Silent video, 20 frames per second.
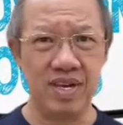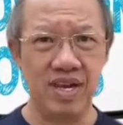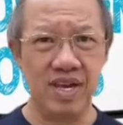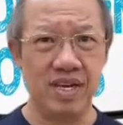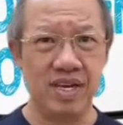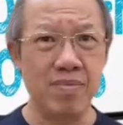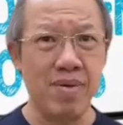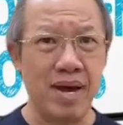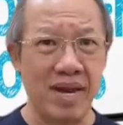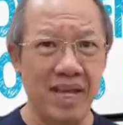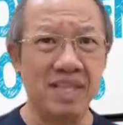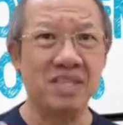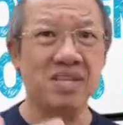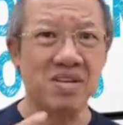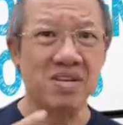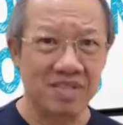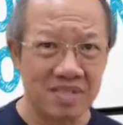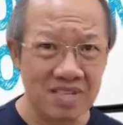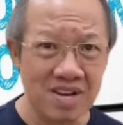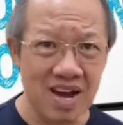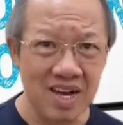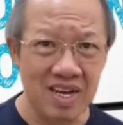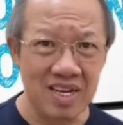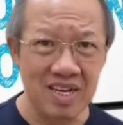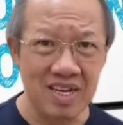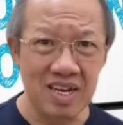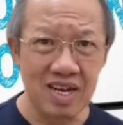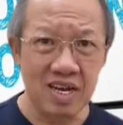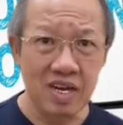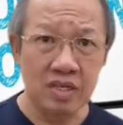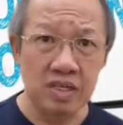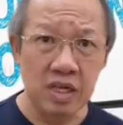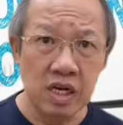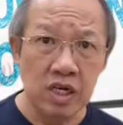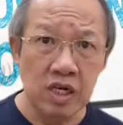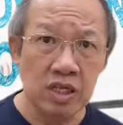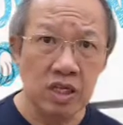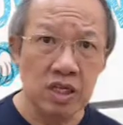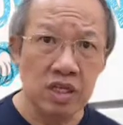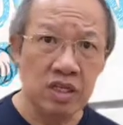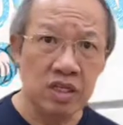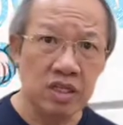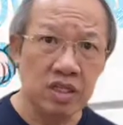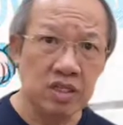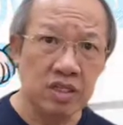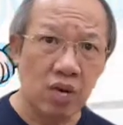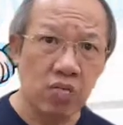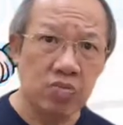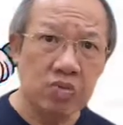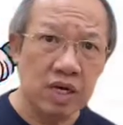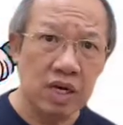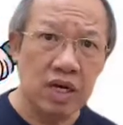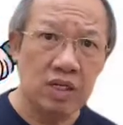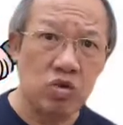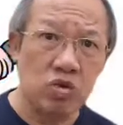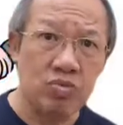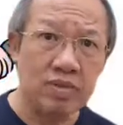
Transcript: Các bạn hãy tưởng tượng ấy, như giống như là chúng